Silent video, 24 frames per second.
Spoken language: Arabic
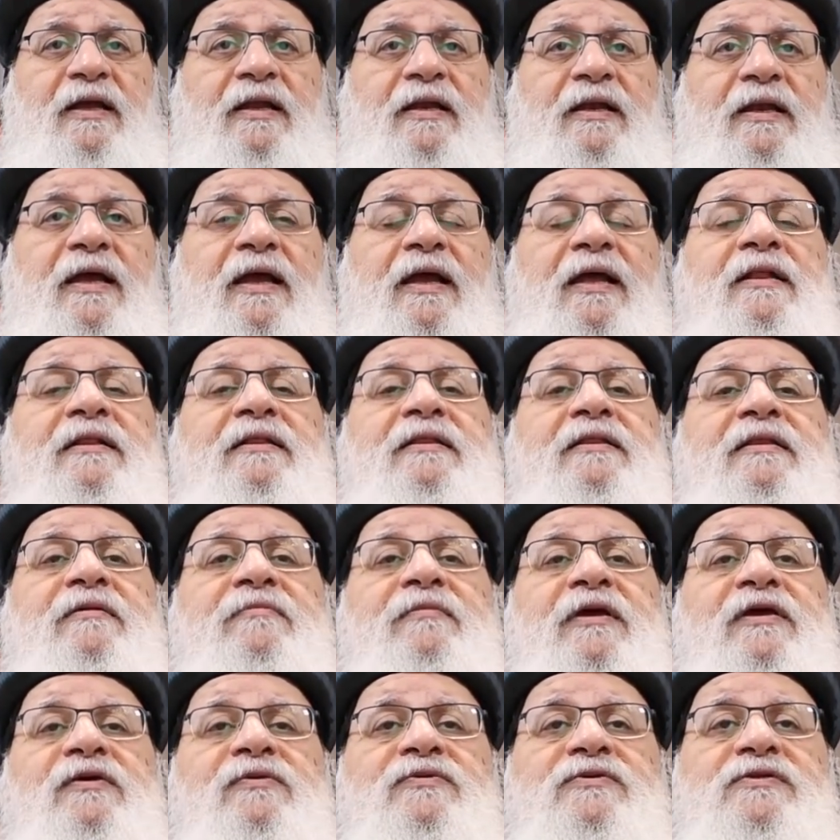لحد
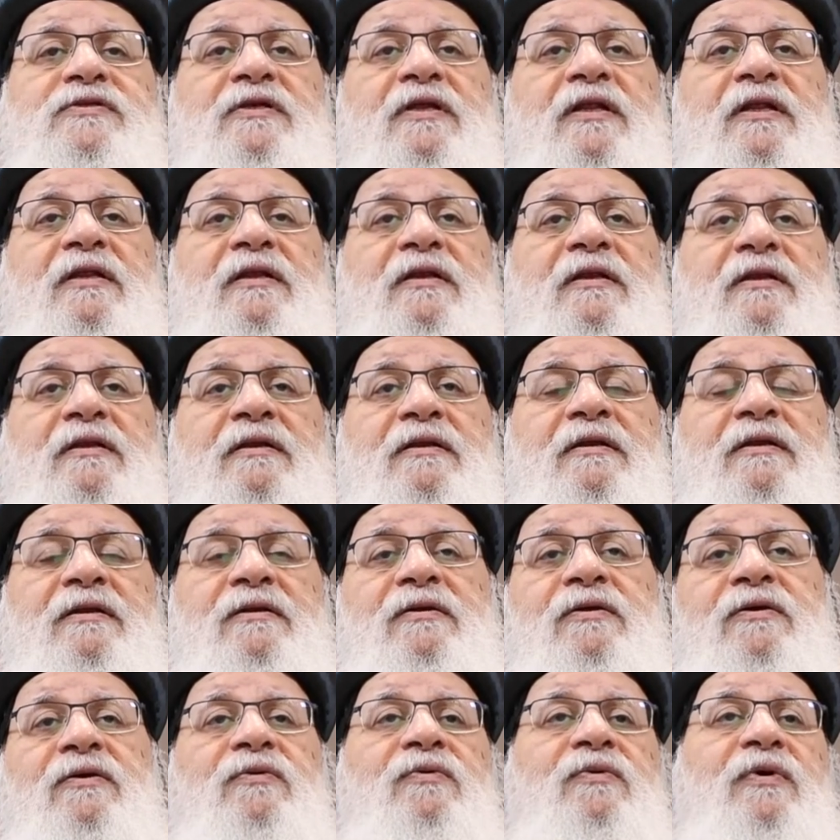ما يوصل
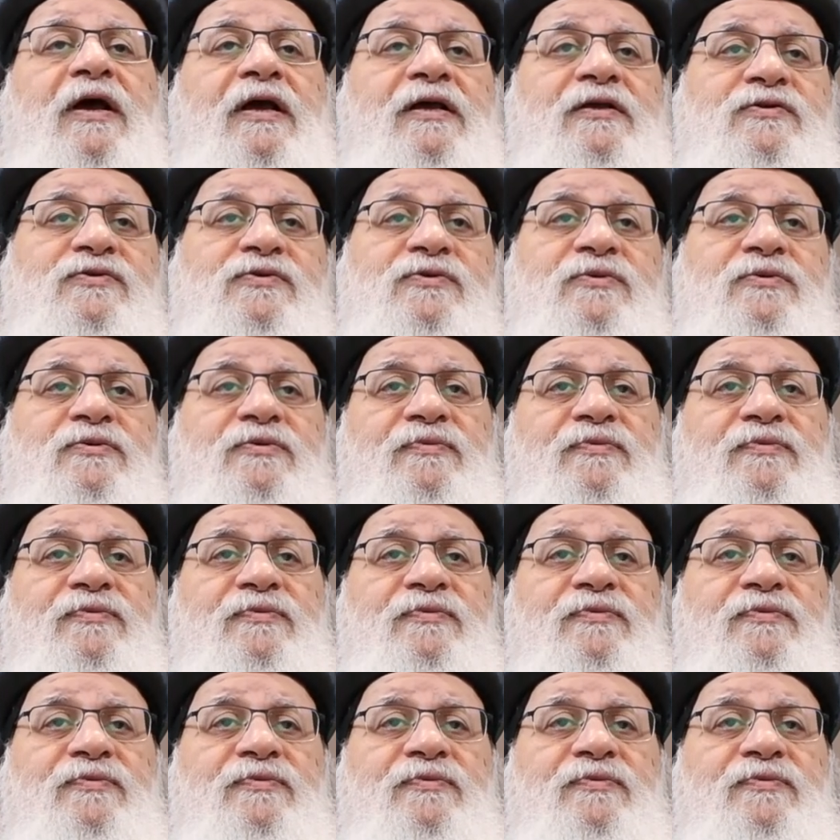للي هو عايزه